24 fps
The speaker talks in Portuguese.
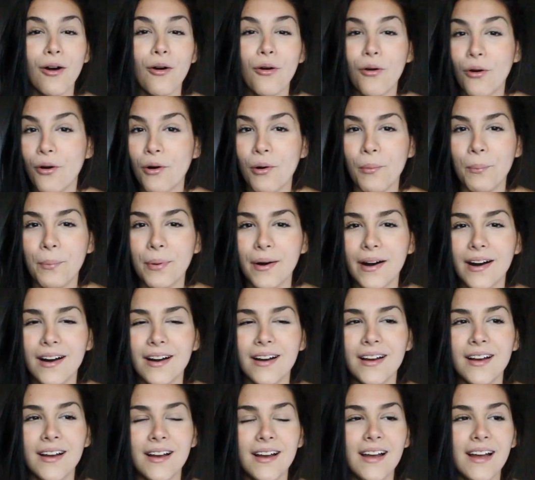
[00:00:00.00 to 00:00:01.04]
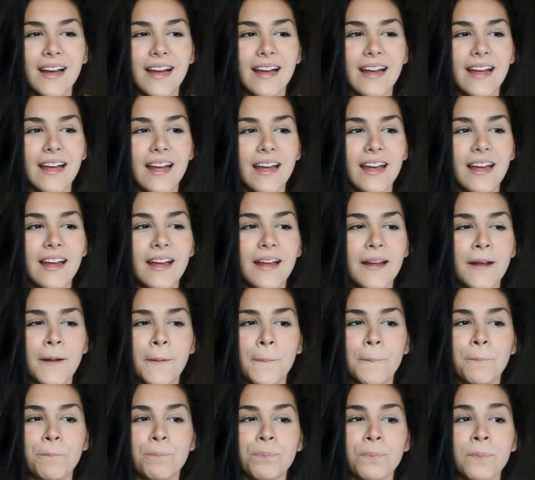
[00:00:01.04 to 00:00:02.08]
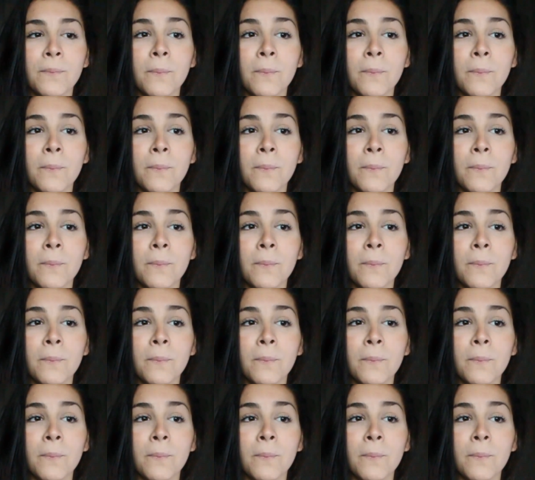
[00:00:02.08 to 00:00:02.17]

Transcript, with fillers: roupa, é,